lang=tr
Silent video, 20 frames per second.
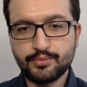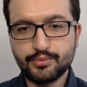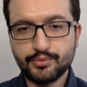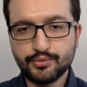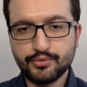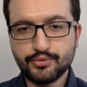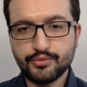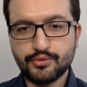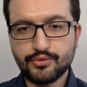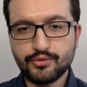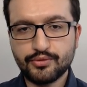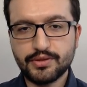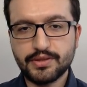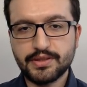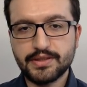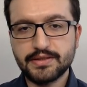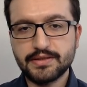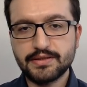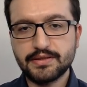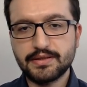bu
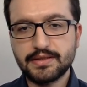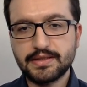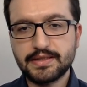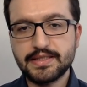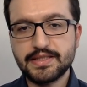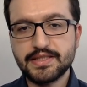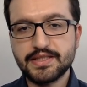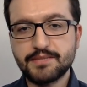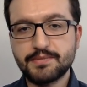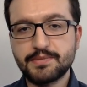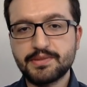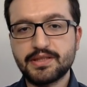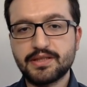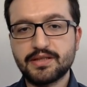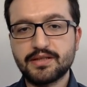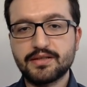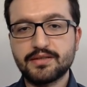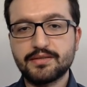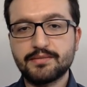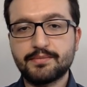olayın ikinci bir
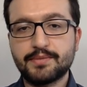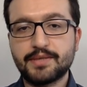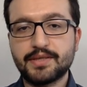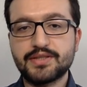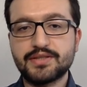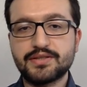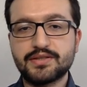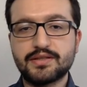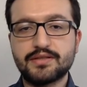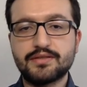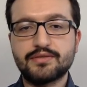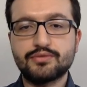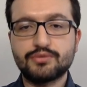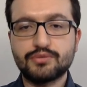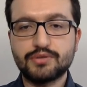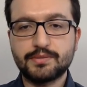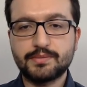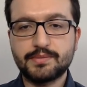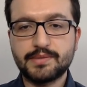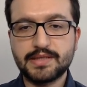dalganın
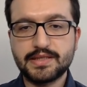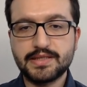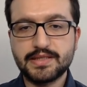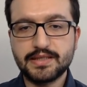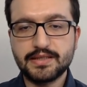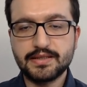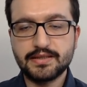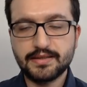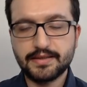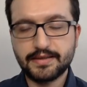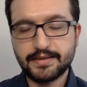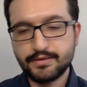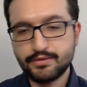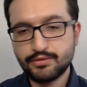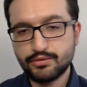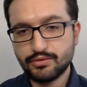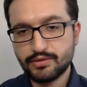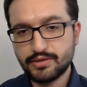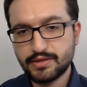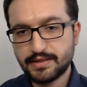başlangıcı olabileceğini dahi
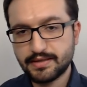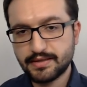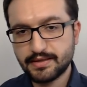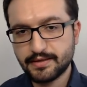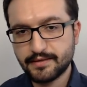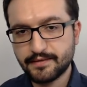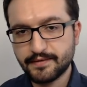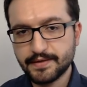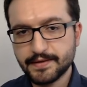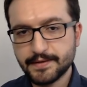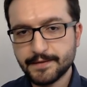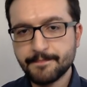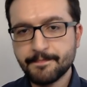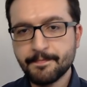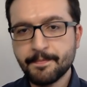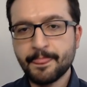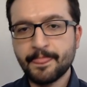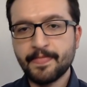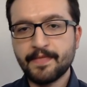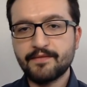söyleyenler var.
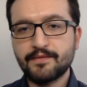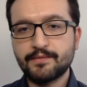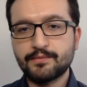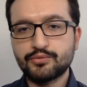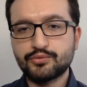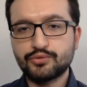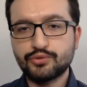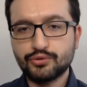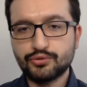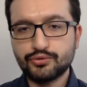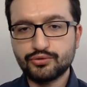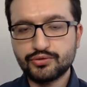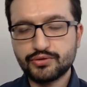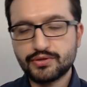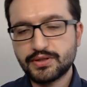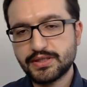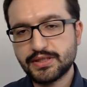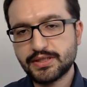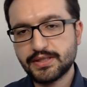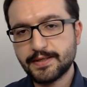Ve bu
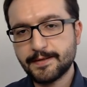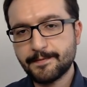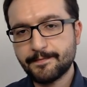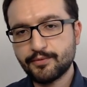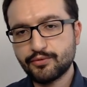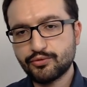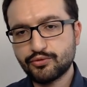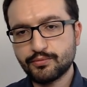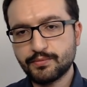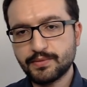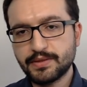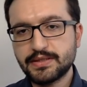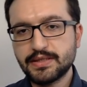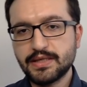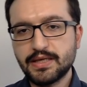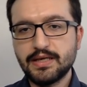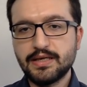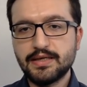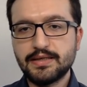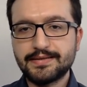400 kişiye hükümet
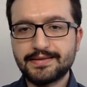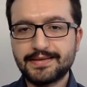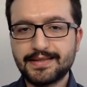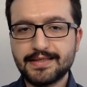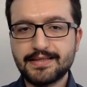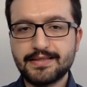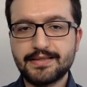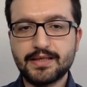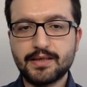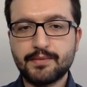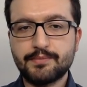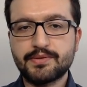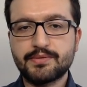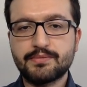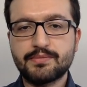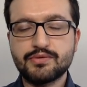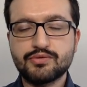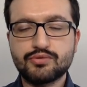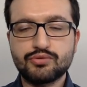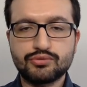test
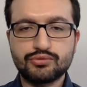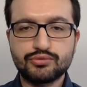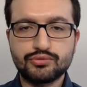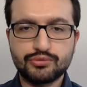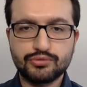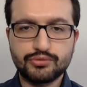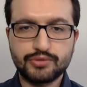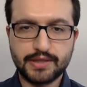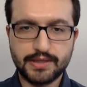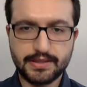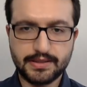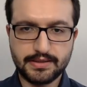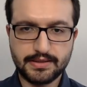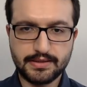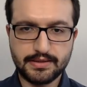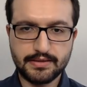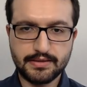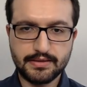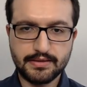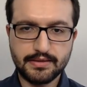yaptırma zorunluluğu
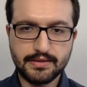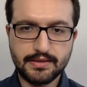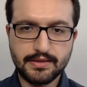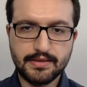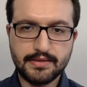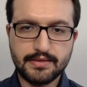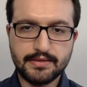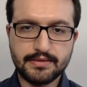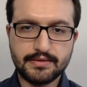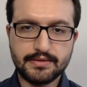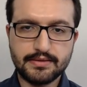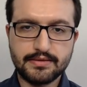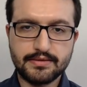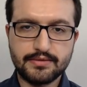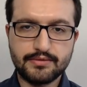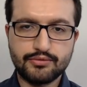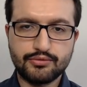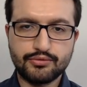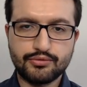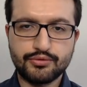getirdi.
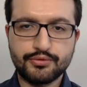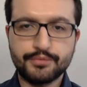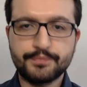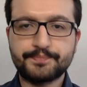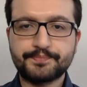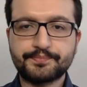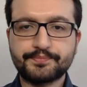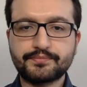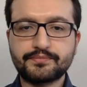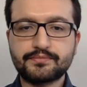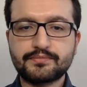çünkü